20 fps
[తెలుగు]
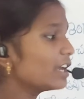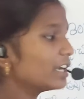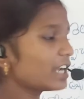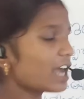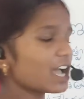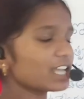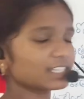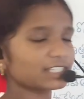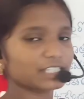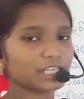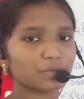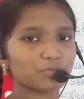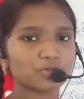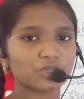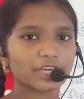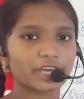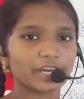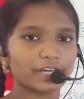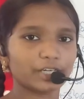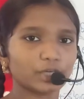నాశనం
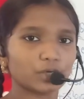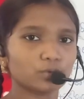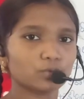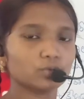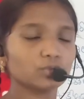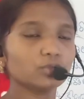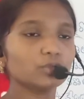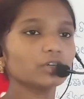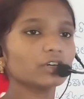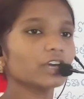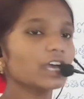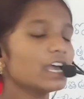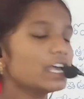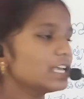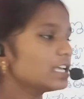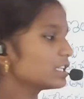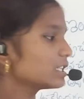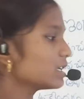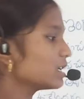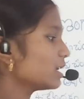చేయుటకు
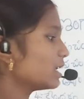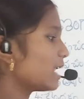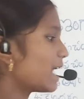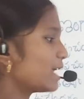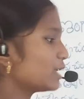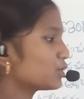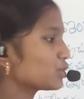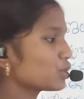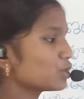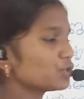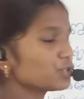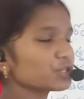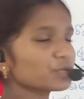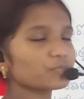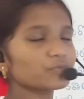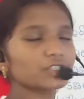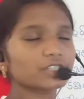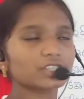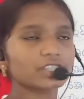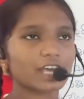
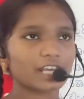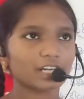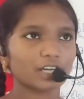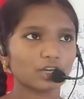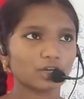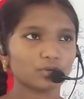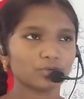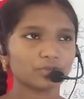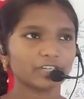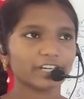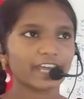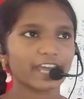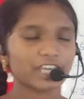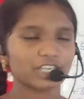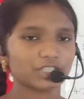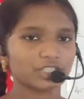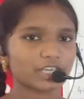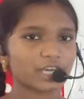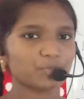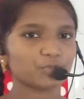లైసోజోమ్స్ తనలో ఉండే
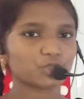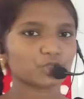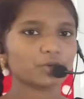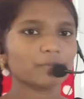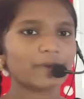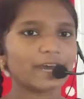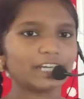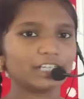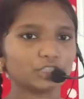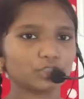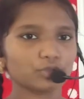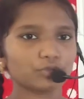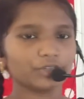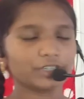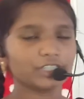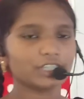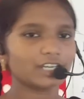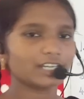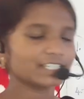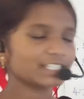ఎంజైమ్స్ను బయటకు
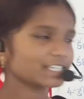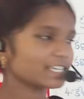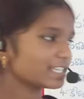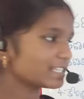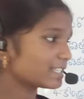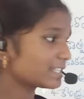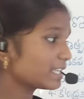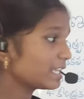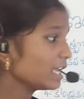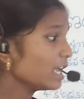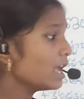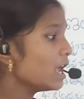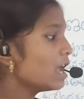విడుదల చేసి